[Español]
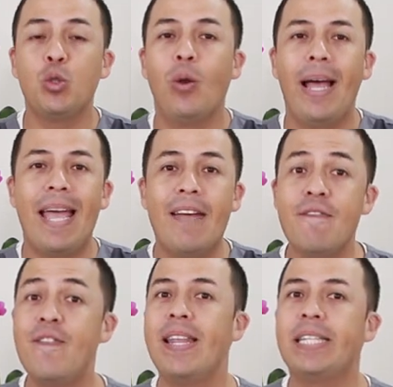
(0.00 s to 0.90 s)
postura
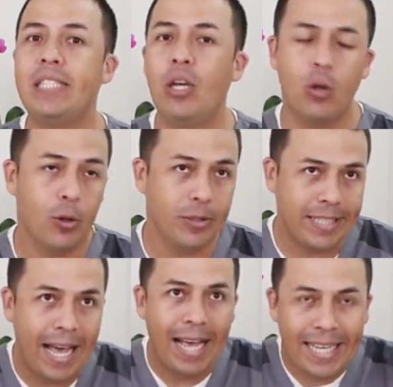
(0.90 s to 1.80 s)
en flexión, o
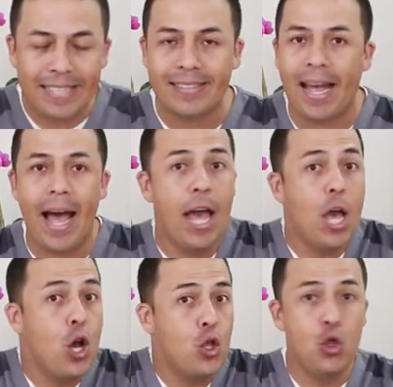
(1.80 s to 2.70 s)
sea,
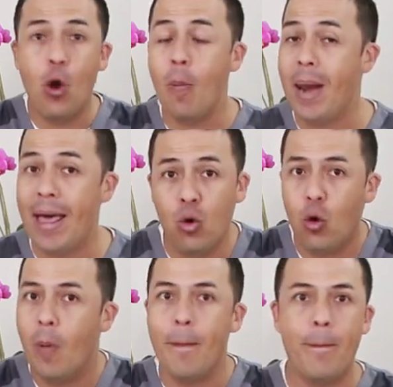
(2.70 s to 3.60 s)
está doblado
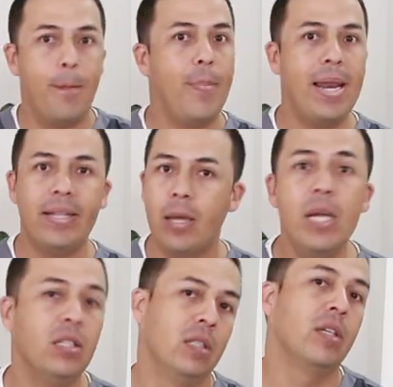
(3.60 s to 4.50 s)

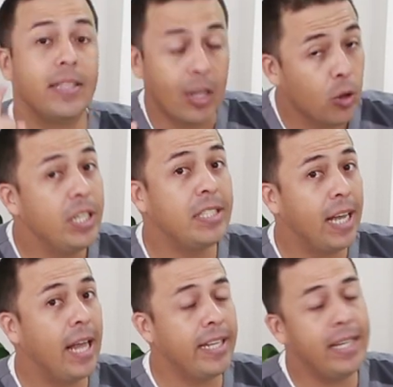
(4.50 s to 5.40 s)
completamente. Y te lo
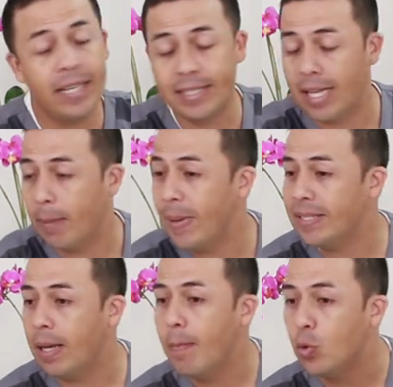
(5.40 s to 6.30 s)
dice alguien que se la
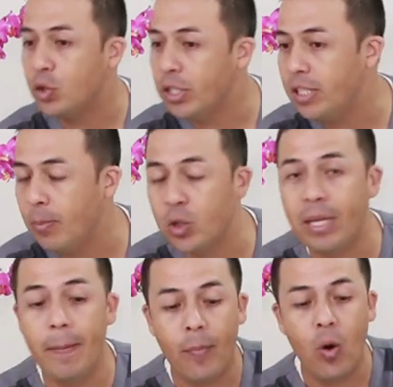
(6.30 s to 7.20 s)
pasa muchísimo
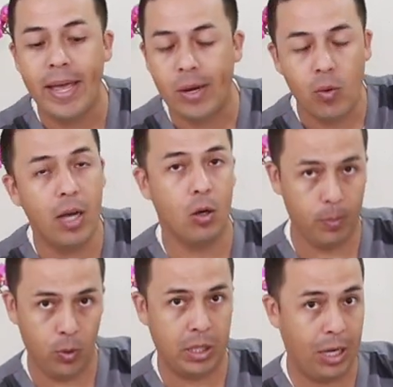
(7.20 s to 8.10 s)
tiempo en una
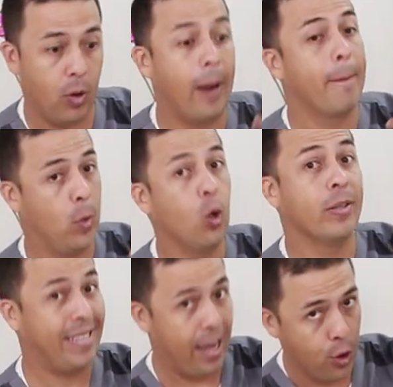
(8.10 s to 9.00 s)
computadora o
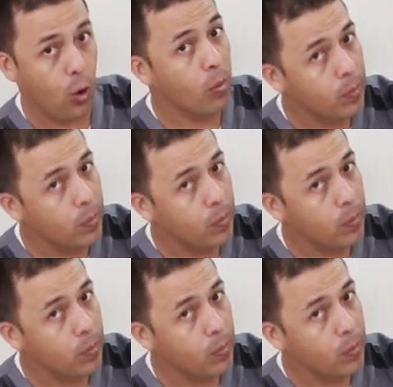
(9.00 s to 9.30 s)
sea yo,